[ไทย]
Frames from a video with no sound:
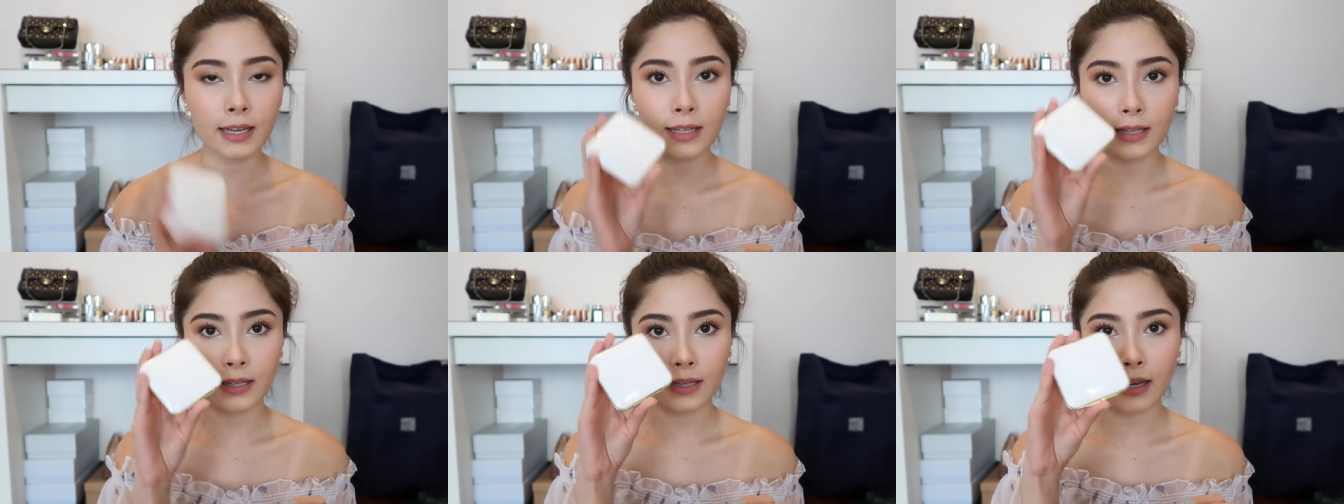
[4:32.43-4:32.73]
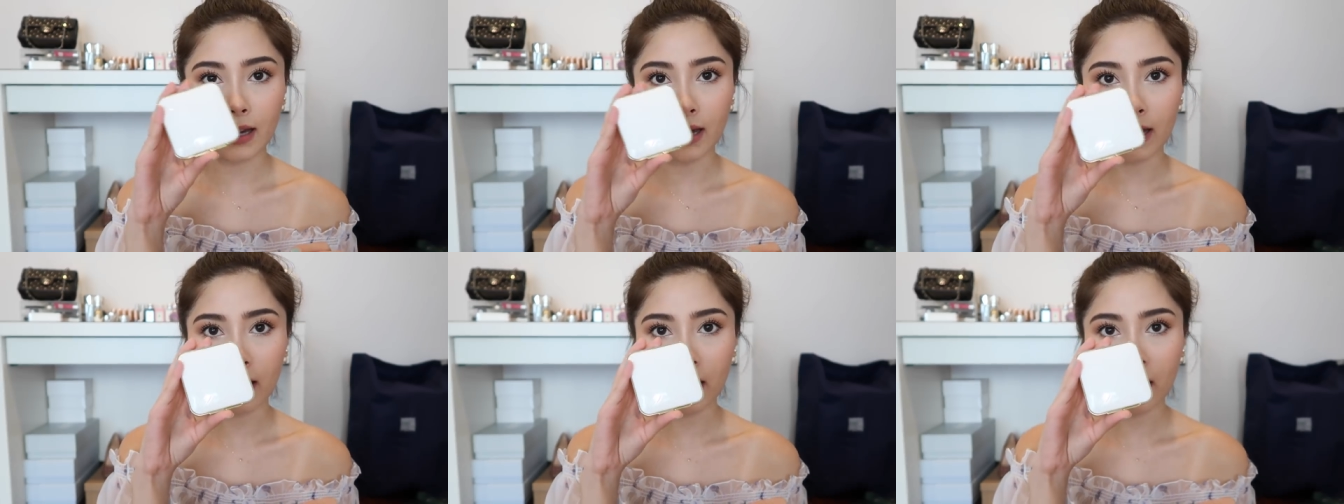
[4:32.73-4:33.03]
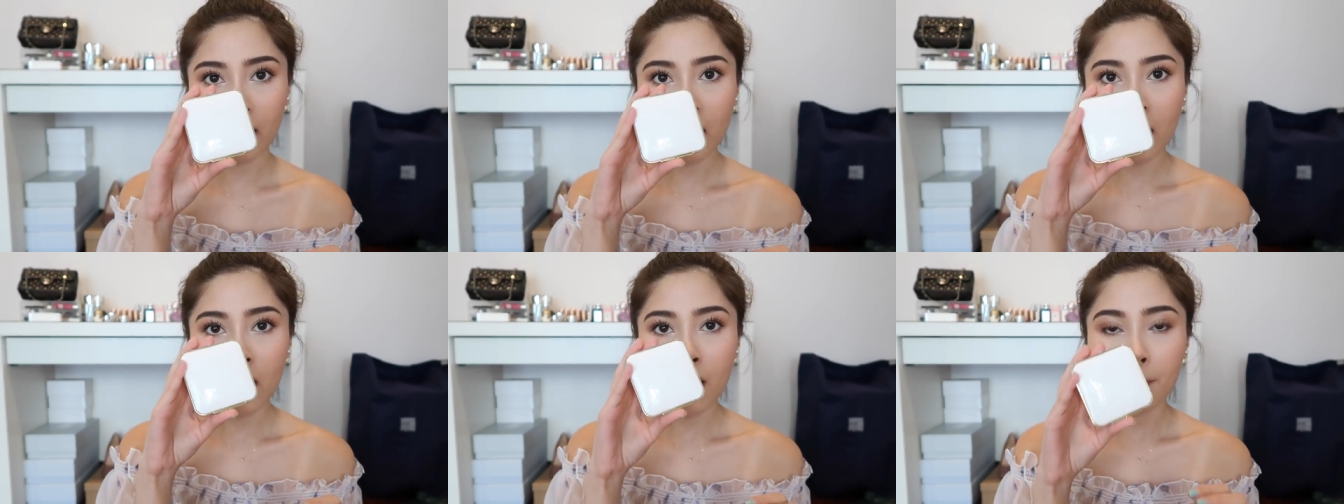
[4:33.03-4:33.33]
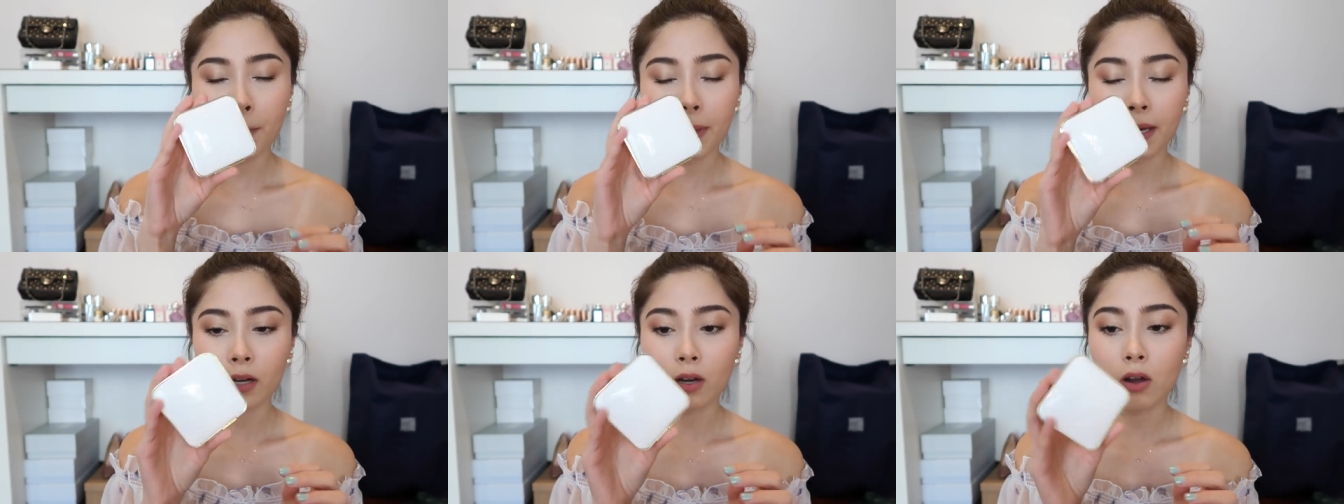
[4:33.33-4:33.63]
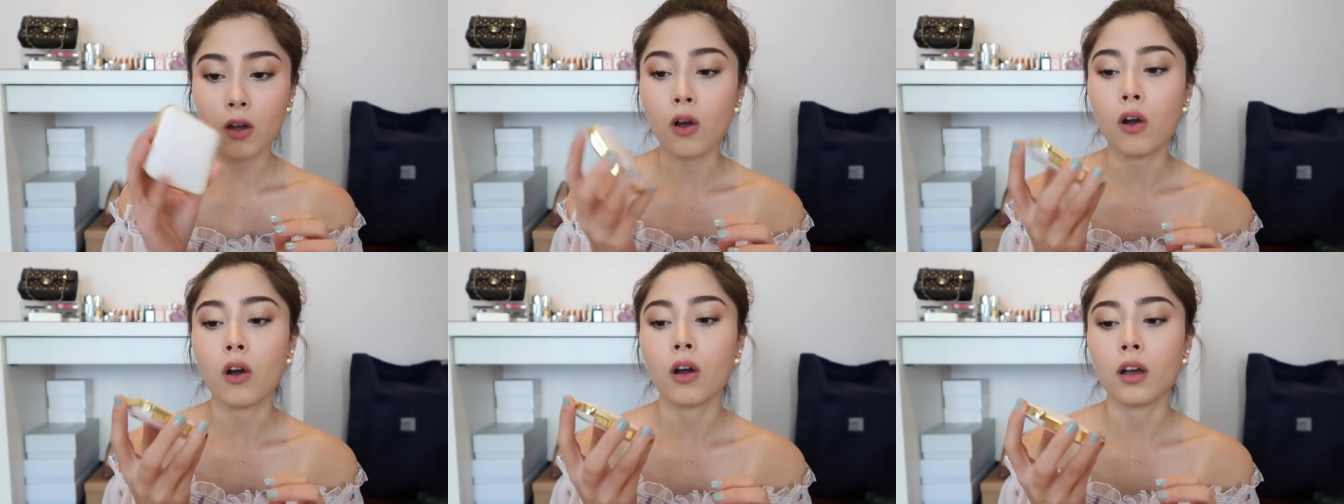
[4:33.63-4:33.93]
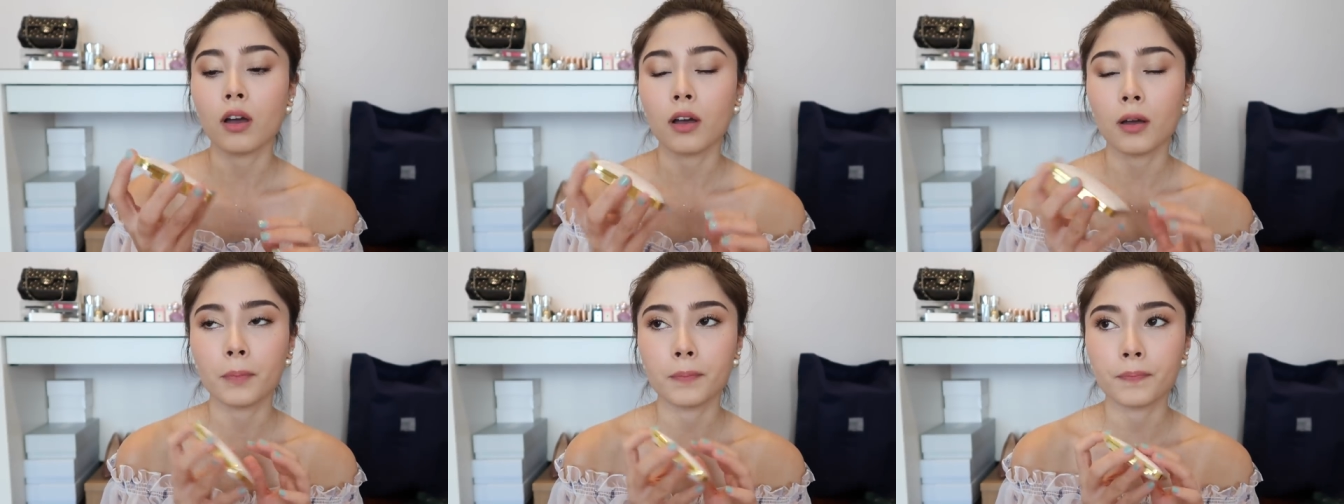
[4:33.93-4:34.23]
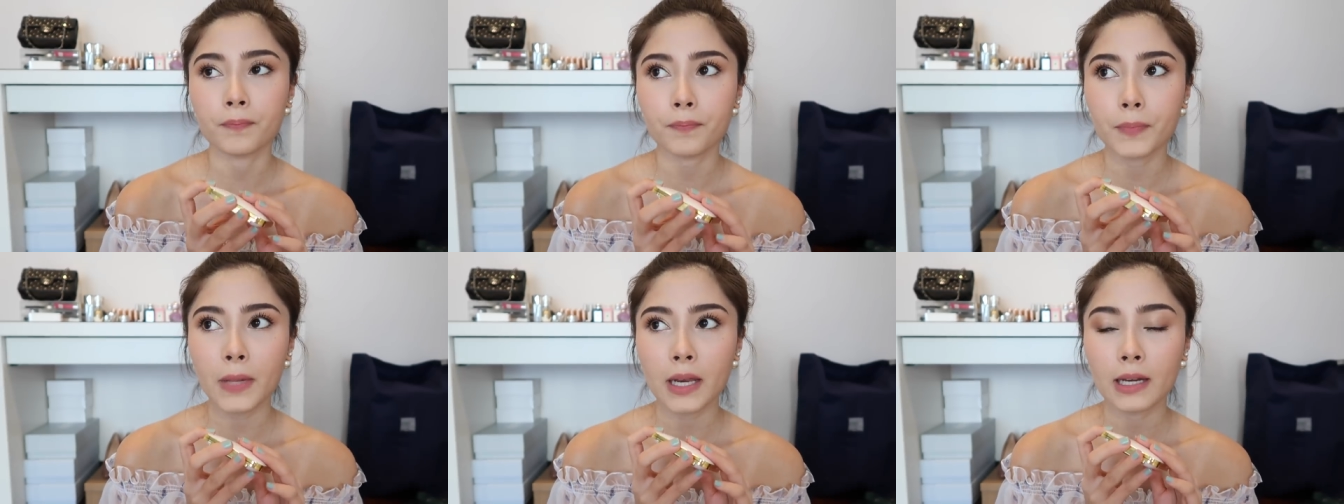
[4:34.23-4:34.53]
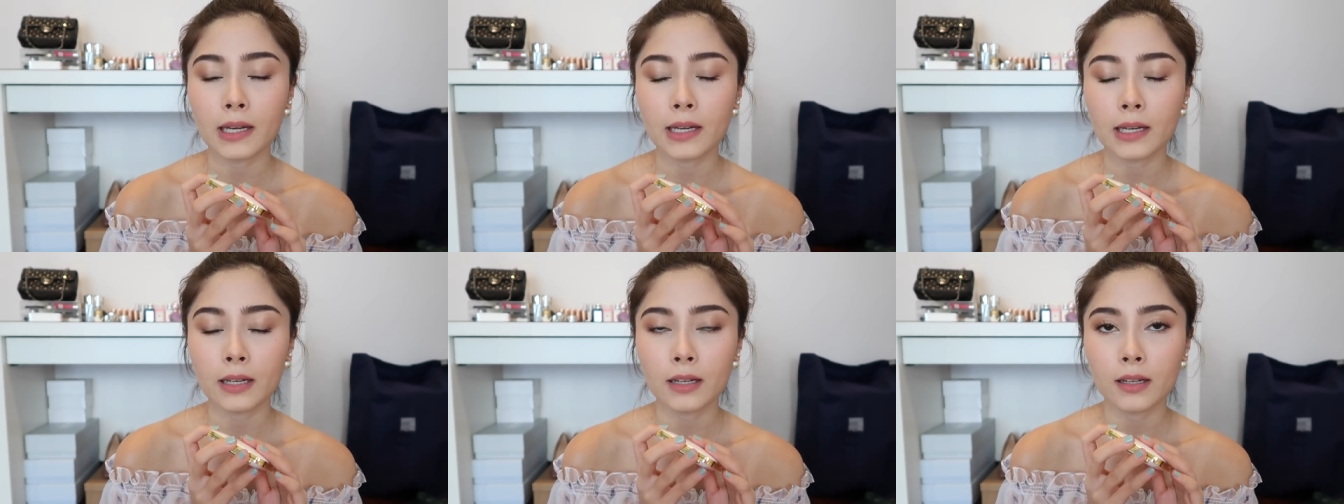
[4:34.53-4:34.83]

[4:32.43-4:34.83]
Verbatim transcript: อันนี้นะคะเป็นของเป็น